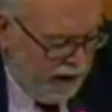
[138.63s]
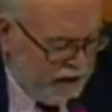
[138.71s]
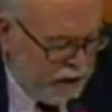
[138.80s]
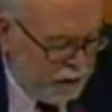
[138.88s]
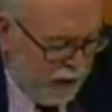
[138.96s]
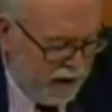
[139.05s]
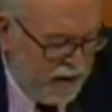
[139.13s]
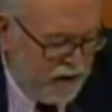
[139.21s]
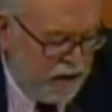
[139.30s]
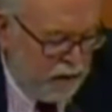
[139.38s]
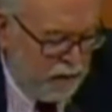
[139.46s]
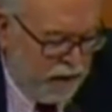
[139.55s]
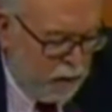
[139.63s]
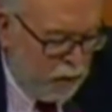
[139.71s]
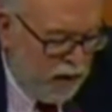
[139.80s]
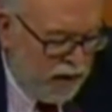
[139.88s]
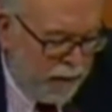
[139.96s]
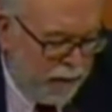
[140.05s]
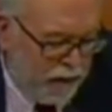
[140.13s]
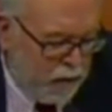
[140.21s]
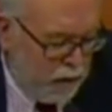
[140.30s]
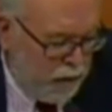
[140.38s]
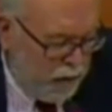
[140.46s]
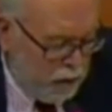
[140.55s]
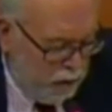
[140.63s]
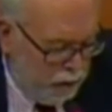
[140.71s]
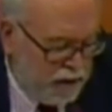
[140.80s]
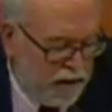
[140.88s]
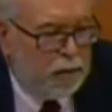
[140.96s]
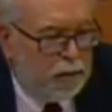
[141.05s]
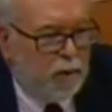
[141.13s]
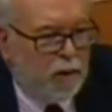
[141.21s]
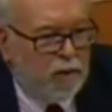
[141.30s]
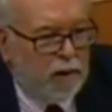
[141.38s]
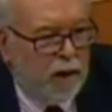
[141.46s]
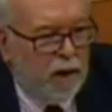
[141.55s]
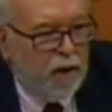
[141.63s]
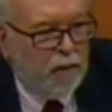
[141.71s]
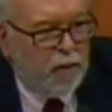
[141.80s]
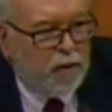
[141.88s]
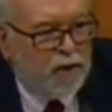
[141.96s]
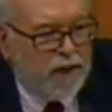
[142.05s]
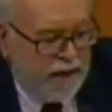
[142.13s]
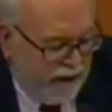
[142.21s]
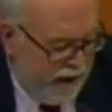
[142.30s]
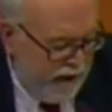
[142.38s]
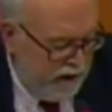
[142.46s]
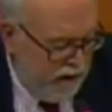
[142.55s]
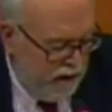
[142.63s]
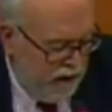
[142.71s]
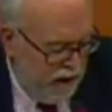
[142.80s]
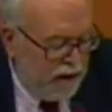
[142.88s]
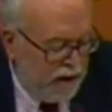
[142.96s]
la disparition des trois départements de petite couronne francilienne,